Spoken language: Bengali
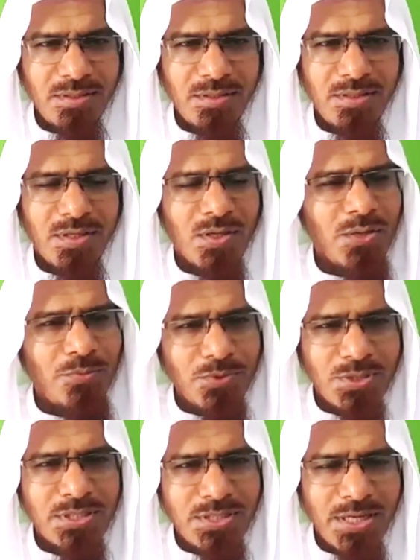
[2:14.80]
তাহলে
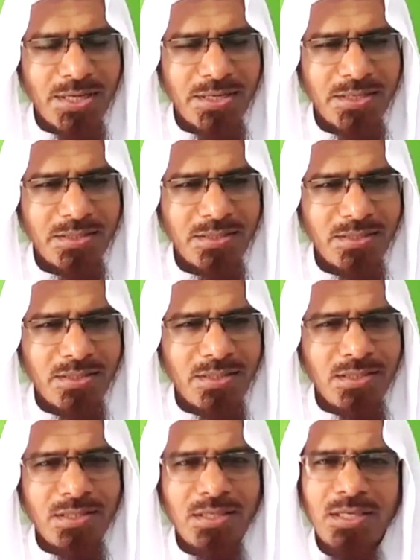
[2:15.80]
বোঝা যায়
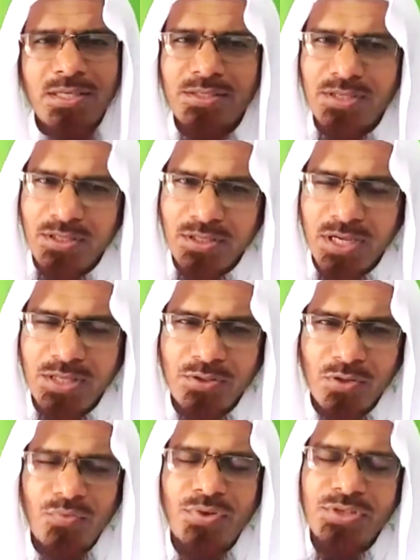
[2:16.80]
এই
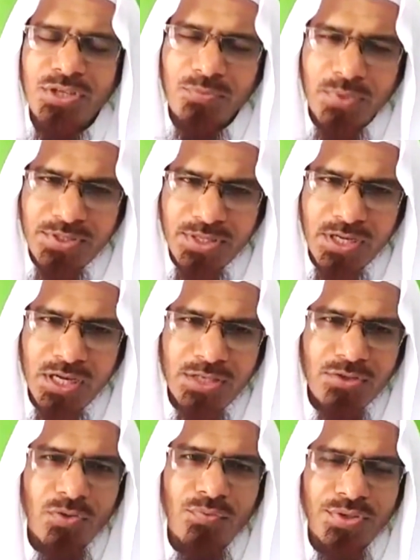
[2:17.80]
সদকাতুল ফেতের বা
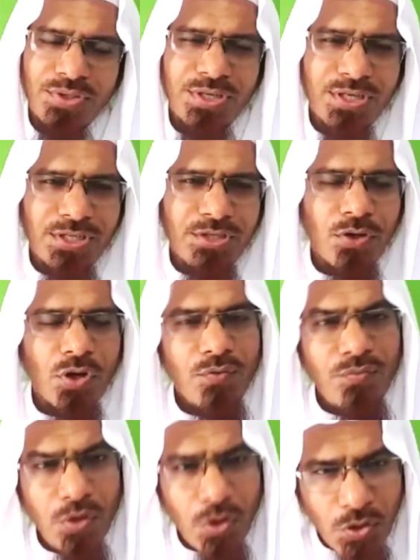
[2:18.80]
জাকাতুল ফেতের এটি হলো
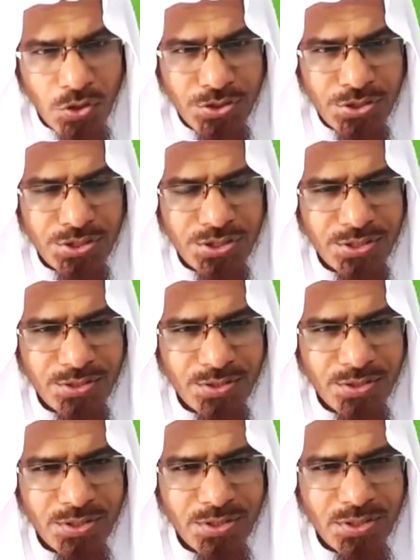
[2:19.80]
ফরজ
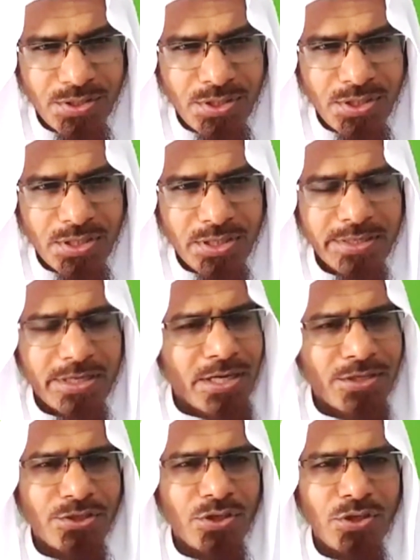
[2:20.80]

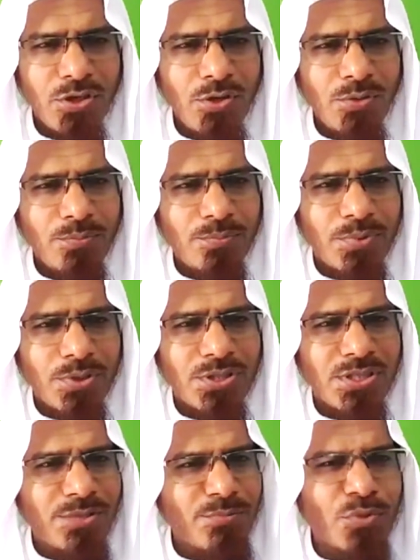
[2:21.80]
কার জন্য
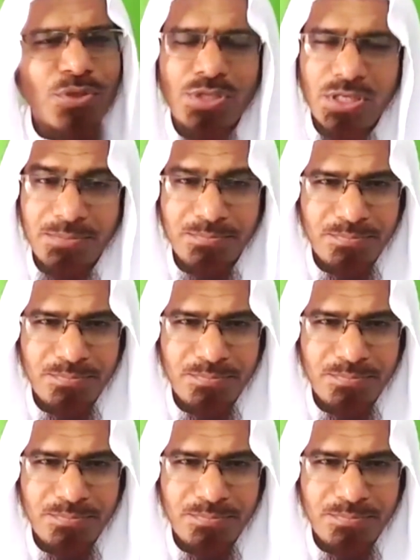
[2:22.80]
প্রতিটি মুসলিম